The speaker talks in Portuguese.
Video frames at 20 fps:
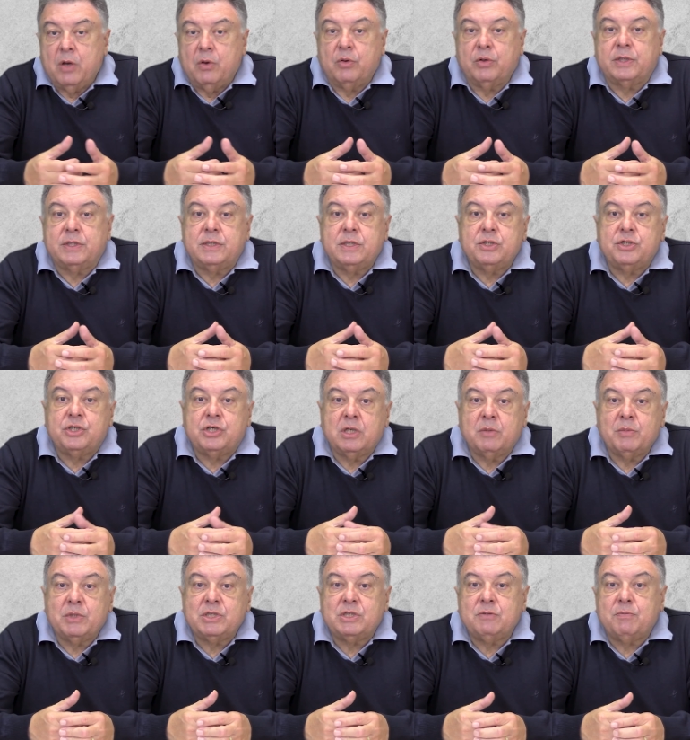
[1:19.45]
o que se
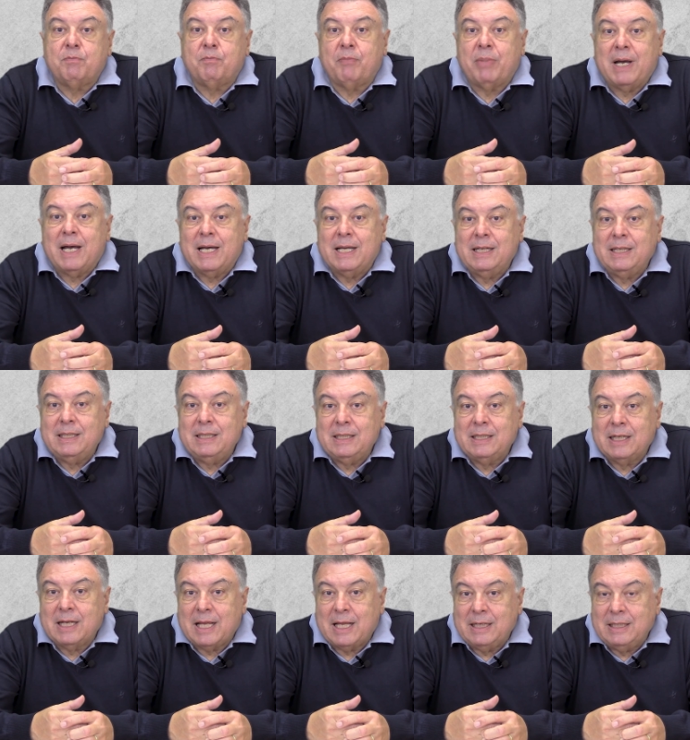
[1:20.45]
chama de
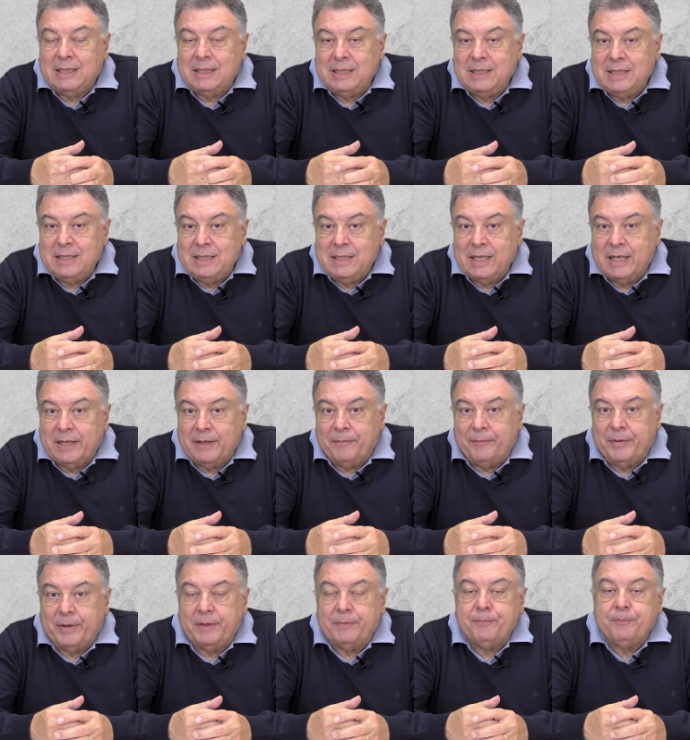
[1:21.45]
palilalia.
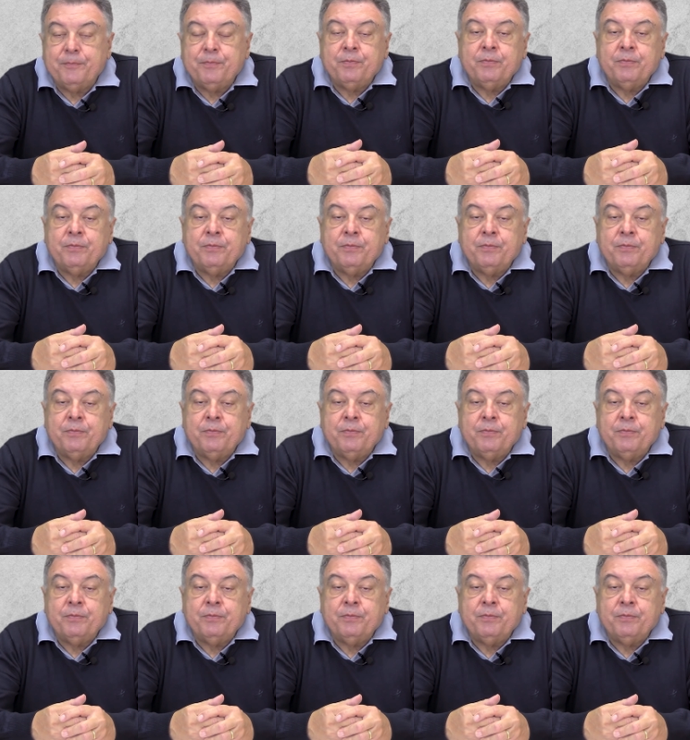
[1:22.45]
Né?